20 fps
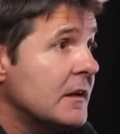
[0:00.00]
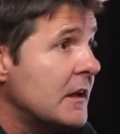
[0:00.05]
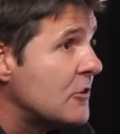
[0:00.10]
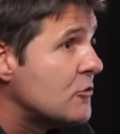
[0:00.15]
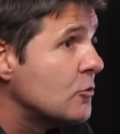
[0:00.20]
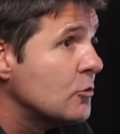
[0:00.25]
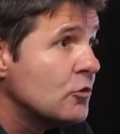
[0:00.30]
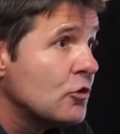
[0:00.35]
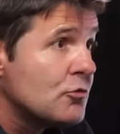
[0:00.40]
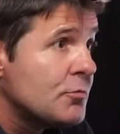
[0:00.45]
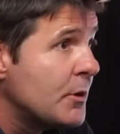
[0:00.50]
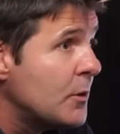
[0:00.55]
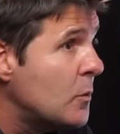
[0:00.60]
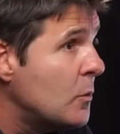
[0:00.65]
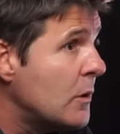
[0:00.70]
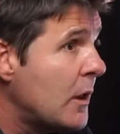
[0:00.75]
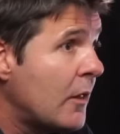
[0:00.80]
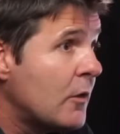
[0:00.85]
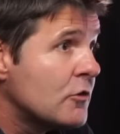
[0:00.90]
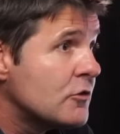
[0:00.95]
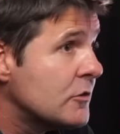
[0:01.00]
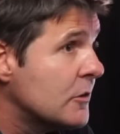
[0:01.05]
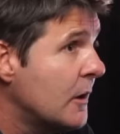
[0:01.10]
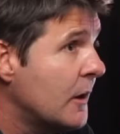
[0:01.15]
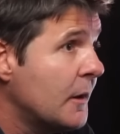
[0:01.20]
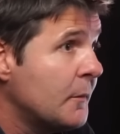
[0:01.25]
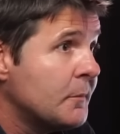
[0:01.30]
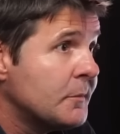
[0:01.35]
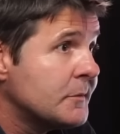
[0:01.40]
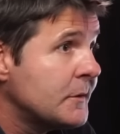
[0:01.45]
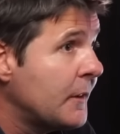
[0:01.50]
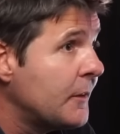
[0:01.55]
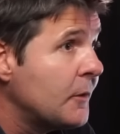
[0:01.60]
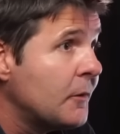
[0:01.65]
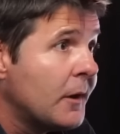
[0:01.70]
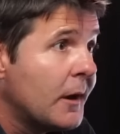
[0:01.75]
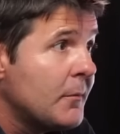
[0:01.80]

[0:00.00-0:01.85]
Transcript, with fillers: asuntos vinculados a, pues ya digo,